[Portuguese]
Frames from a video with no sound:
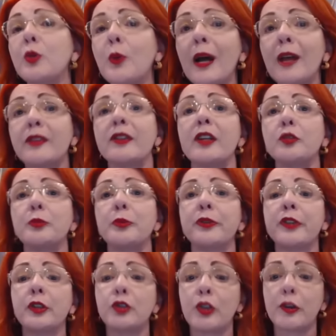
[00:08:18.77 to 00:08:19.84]
quase
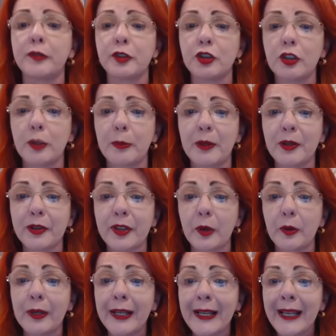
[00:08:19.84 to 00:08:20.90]
10% sofre de
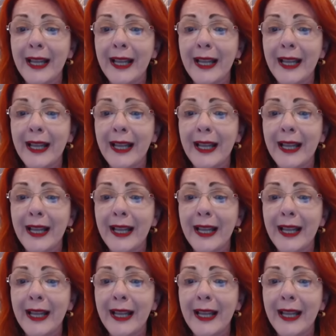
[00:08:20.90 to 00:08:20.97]
depressão.